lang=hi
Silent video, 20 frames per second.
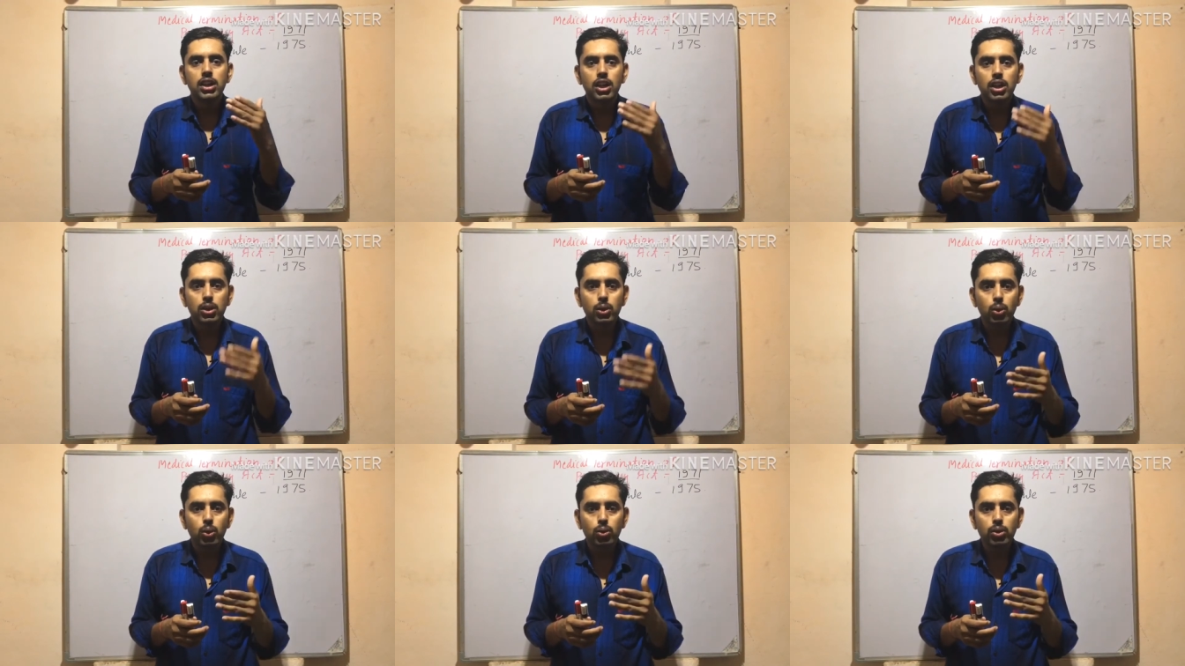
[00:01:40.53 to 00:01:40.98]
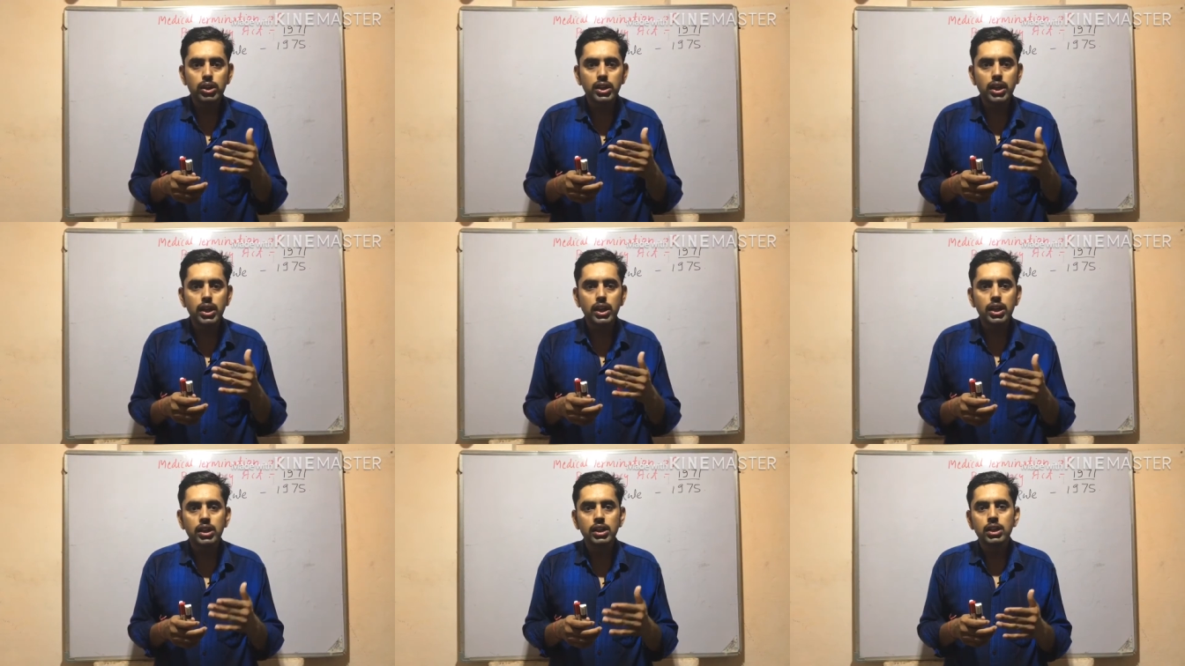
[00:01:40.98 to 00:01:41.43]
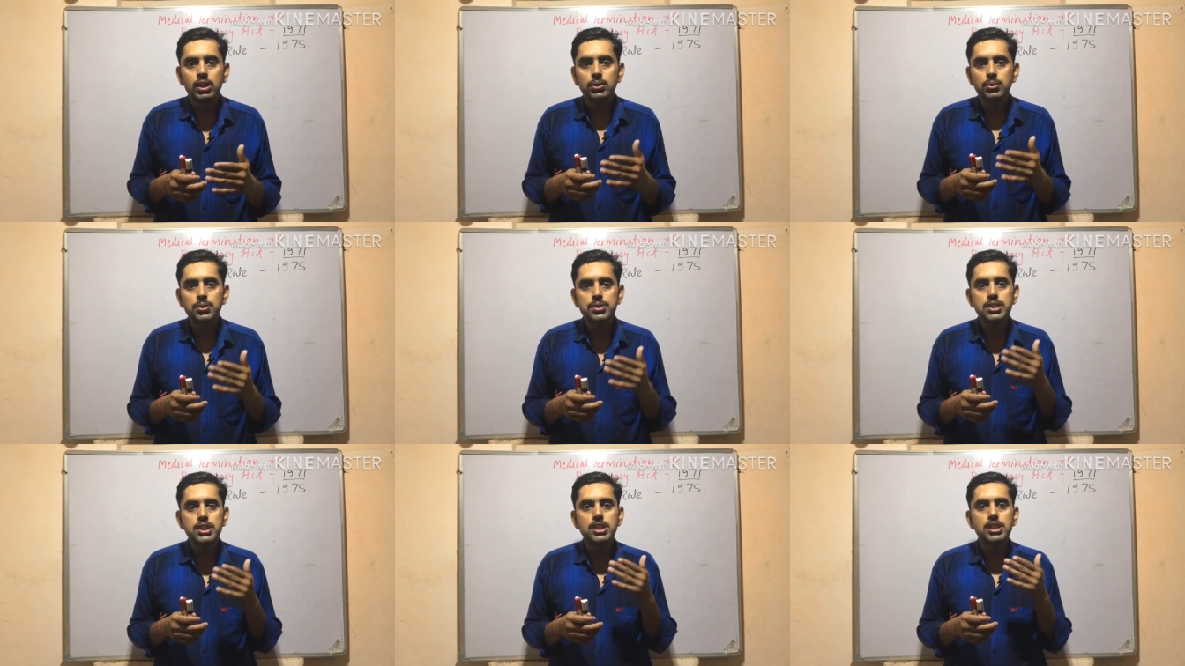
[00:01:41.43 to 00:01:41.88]
रोकना
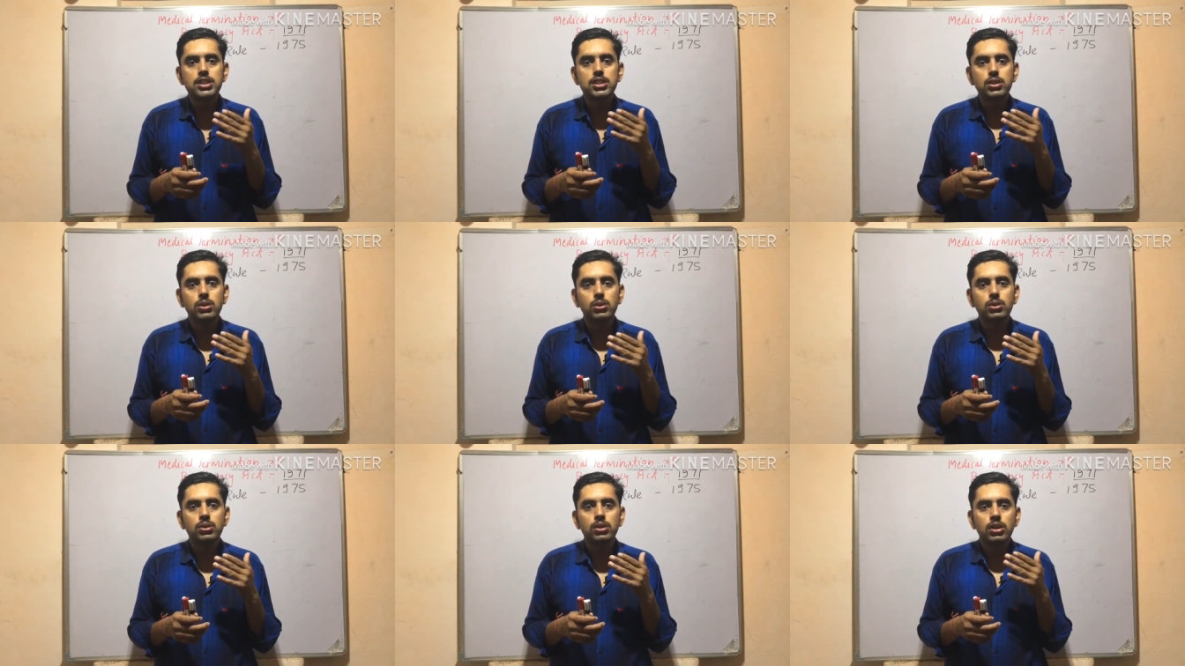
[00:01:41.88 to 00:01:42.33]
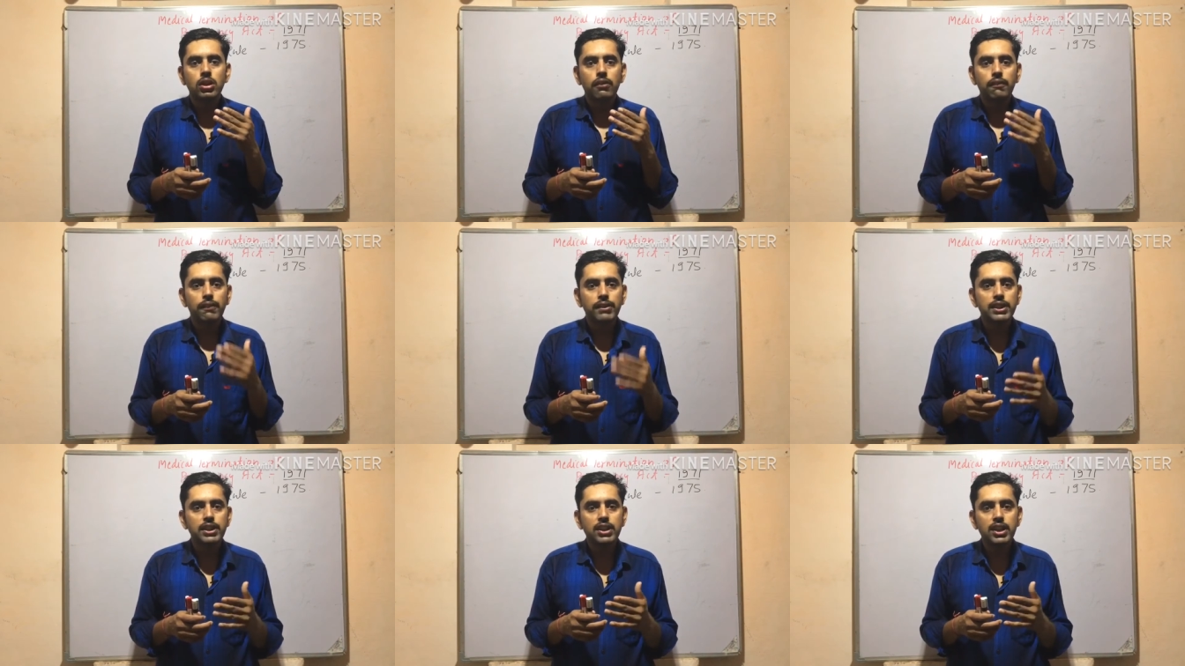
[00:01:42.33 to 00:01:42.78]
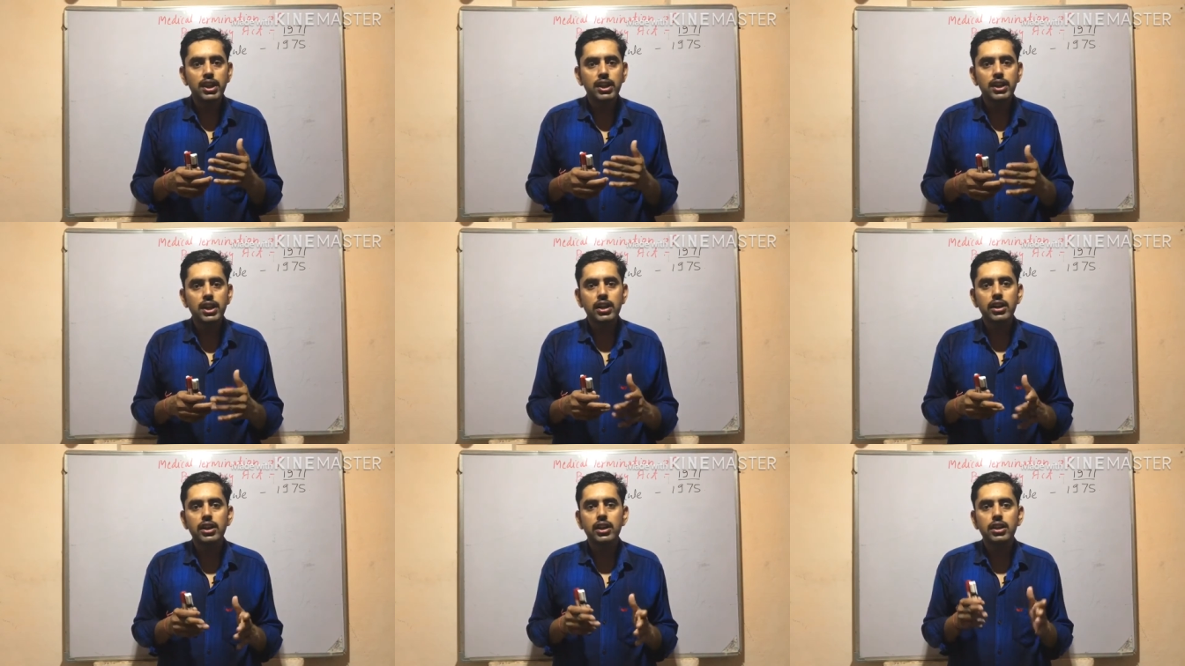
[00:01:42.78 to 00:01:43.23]
उस चीज़ को विदड्रा
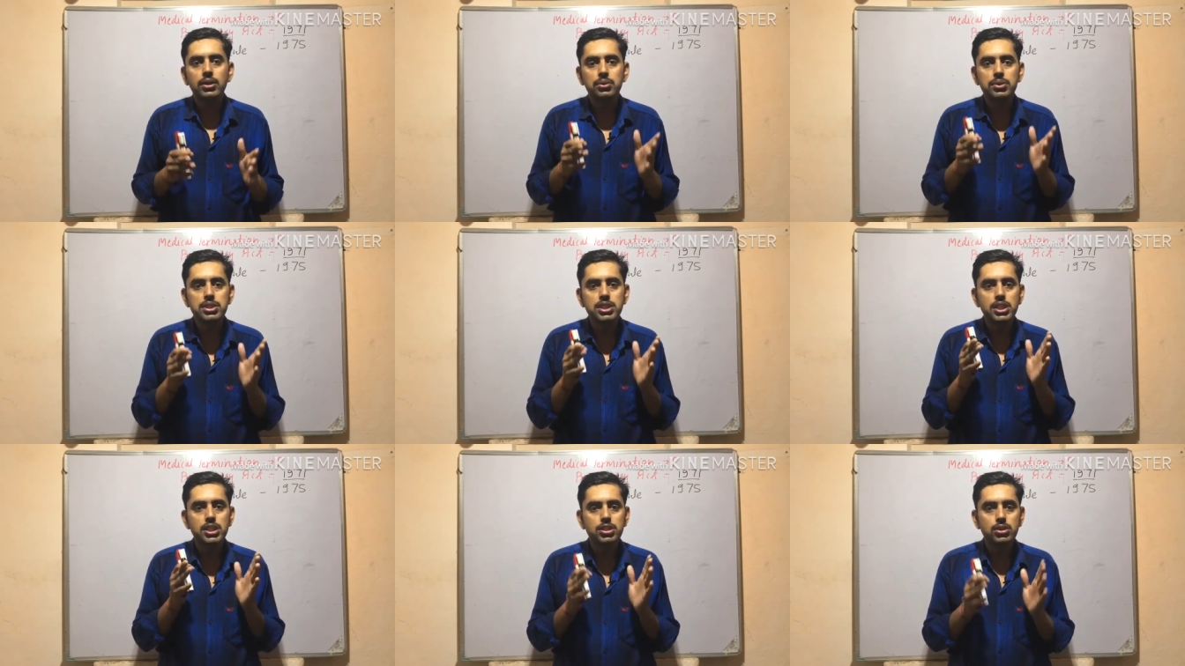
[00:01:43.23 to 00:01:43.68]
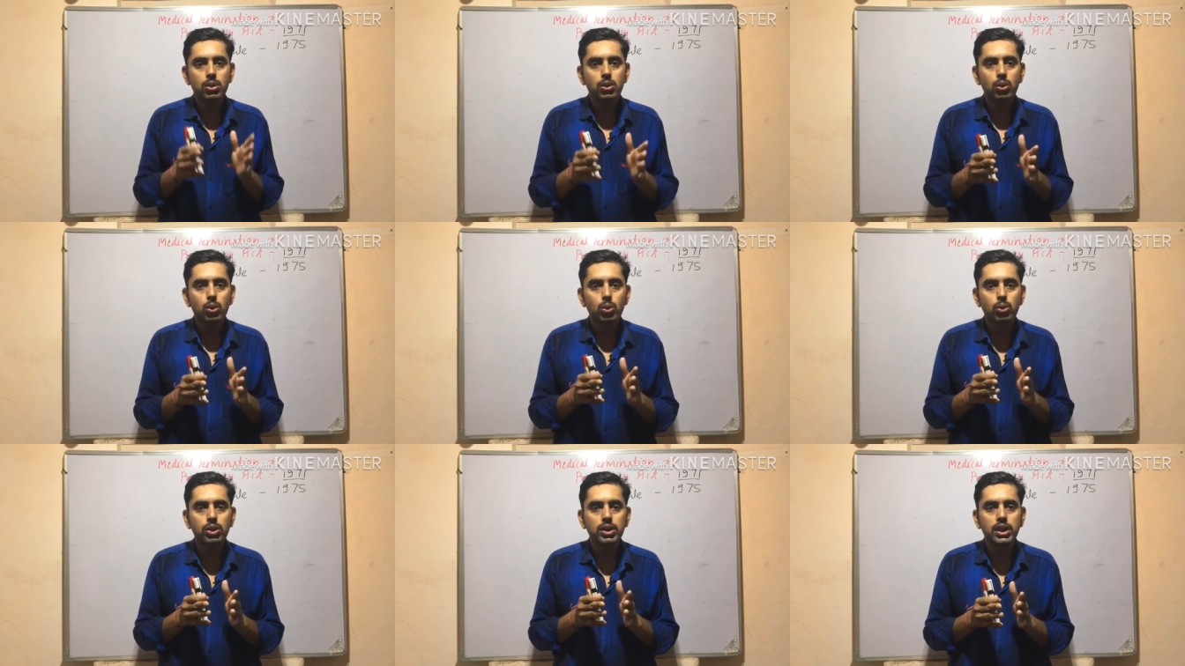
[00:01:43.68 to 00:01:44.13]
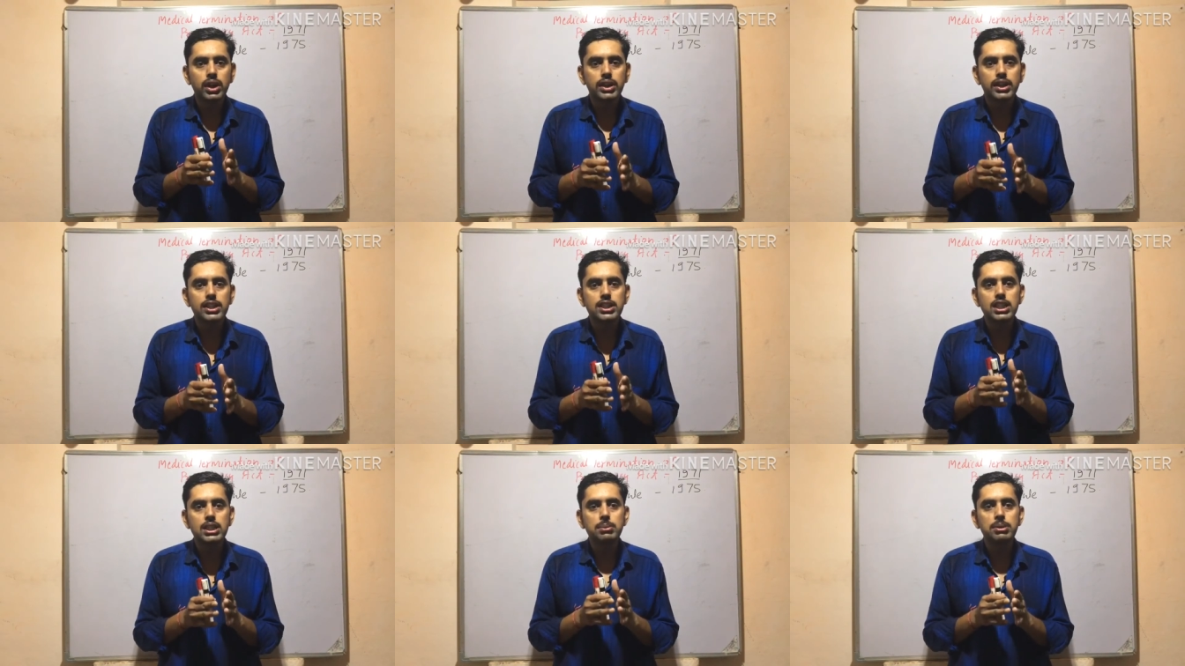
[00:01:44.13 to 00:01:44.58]
करना उस चीज़ को रोकना
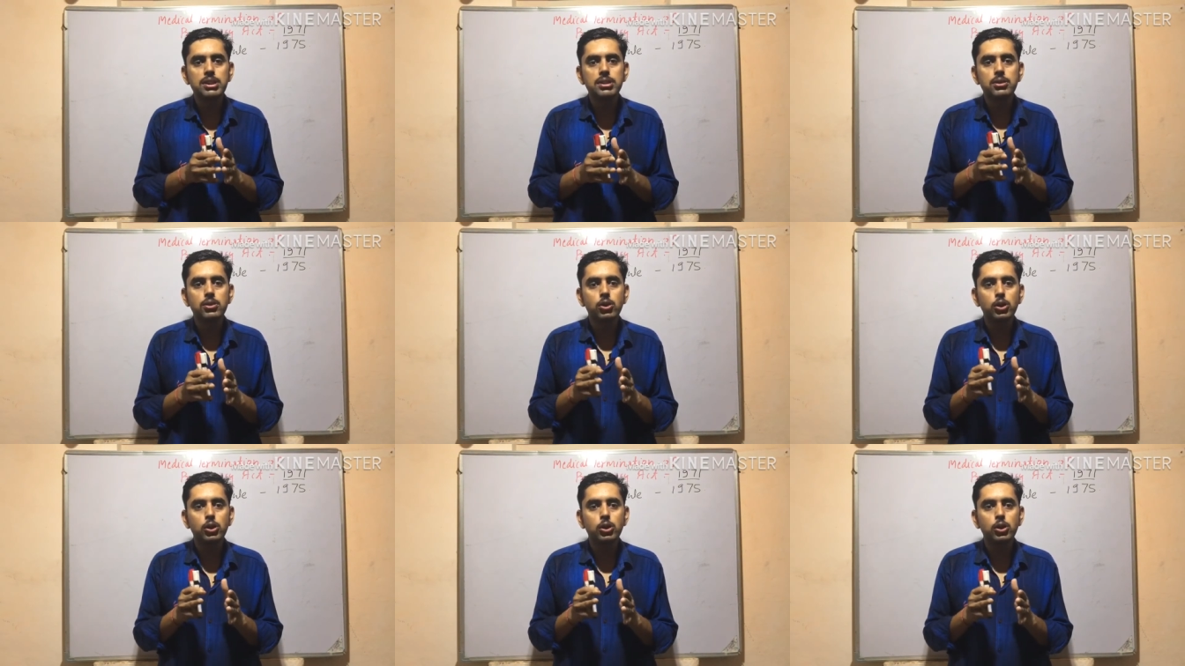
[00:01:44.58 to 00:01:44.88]
किसी भी